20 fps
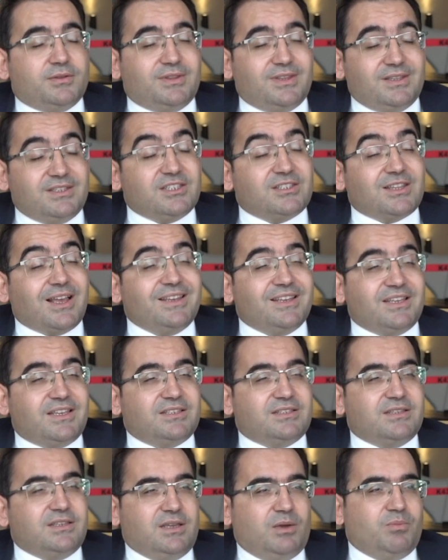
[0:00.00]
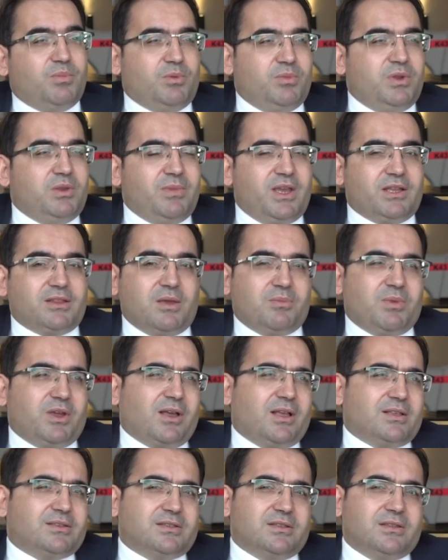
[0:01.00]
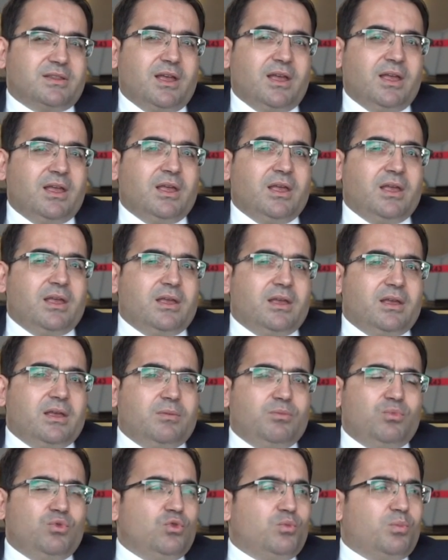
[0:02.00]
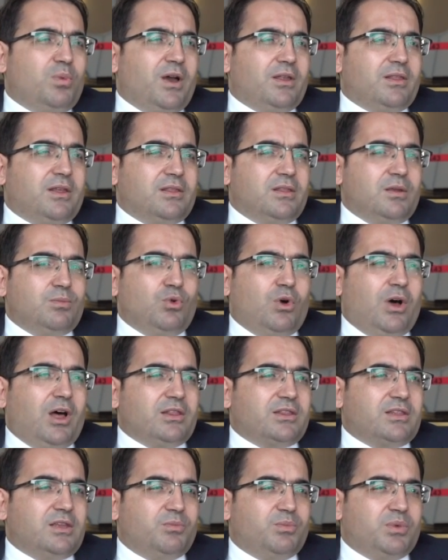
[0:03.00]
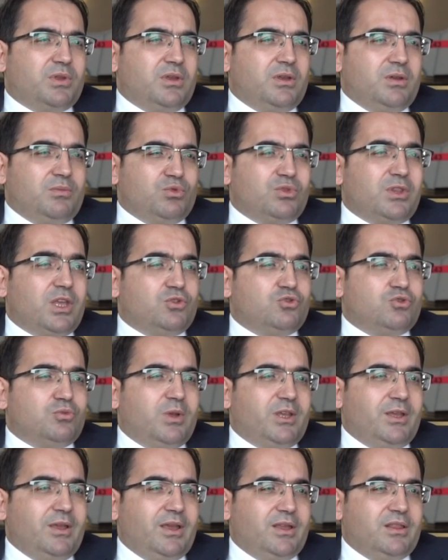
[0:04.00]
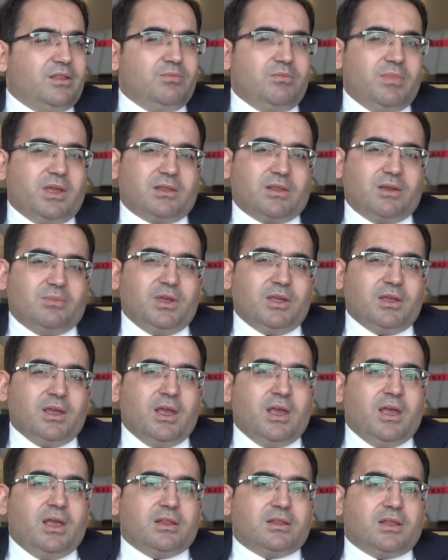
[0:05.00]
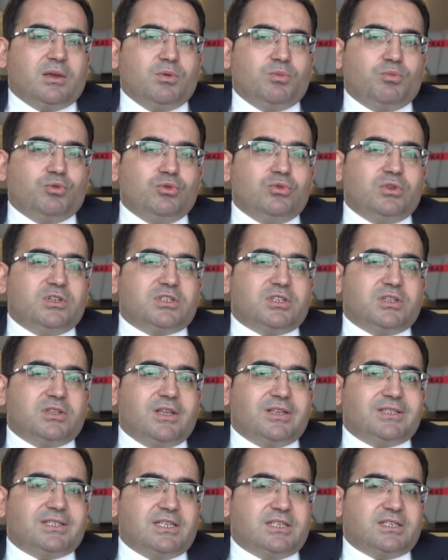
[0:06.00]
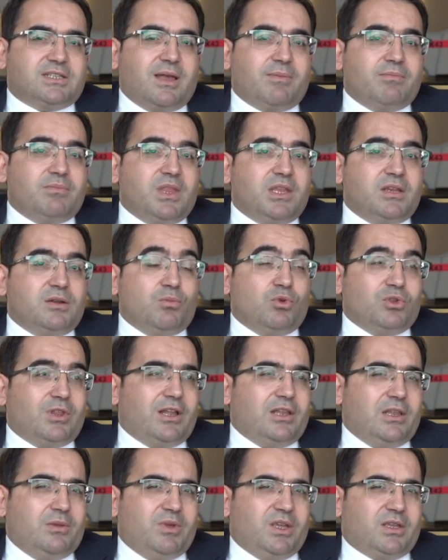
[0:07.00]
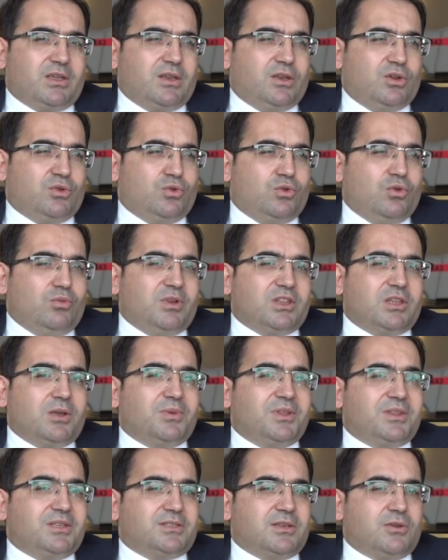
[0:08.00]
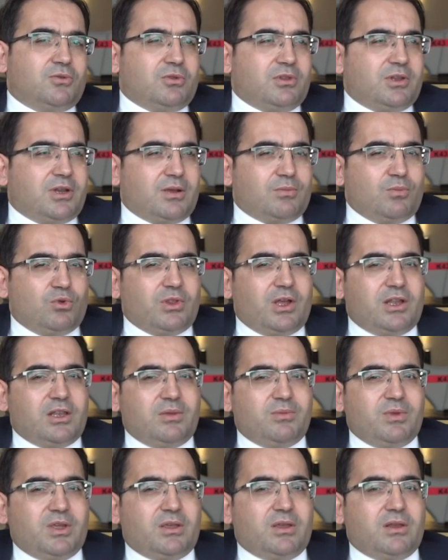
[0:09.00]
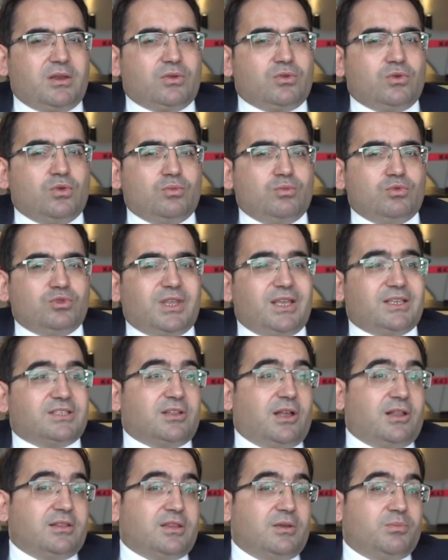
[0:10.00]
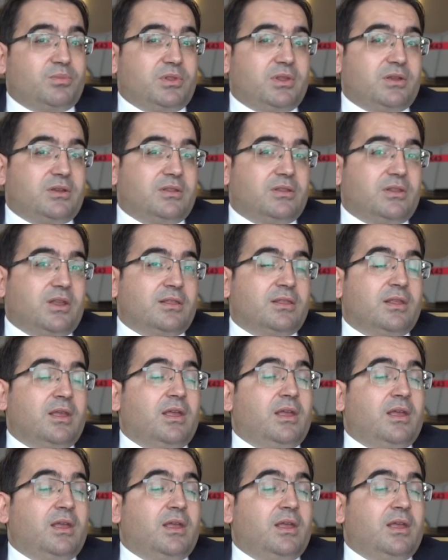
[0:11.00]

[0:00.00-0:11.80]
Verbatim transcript: dijital ikizini yapabilmek demek aslında e, büyük bir alanda bu altyapıyı, bu tecrübeyi edinmek demek. Tabii bunun içinde sistemleri modellemek gerekiyor, matematiksel olarak modellemek gerekiyor gerekiyor. Bu test altyapılarından